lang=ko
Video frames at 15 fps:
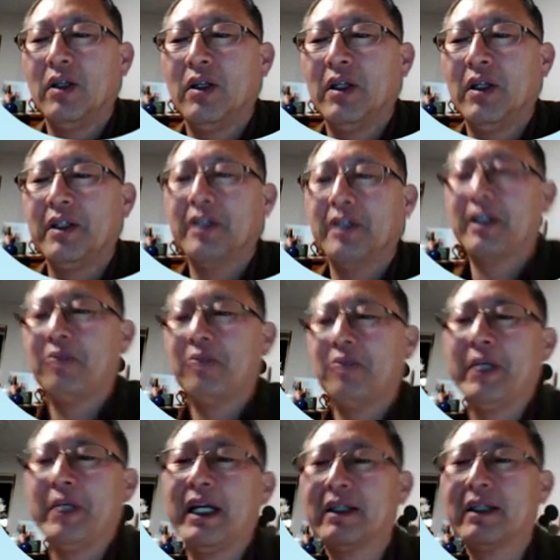이렇게
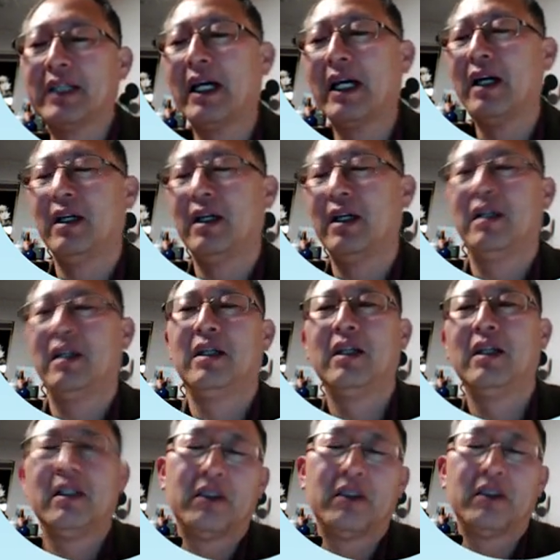미학사
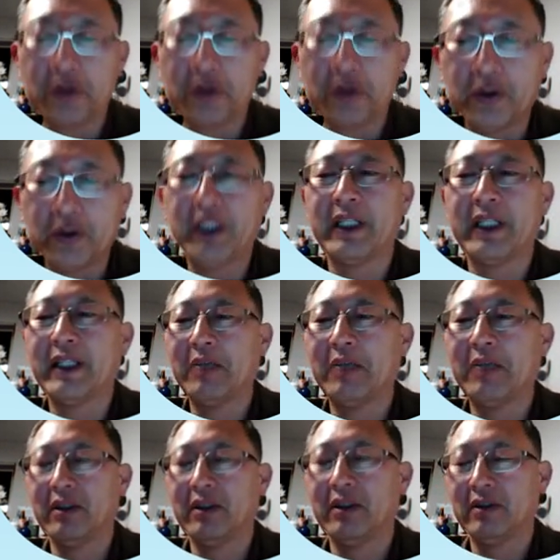저술이 된다면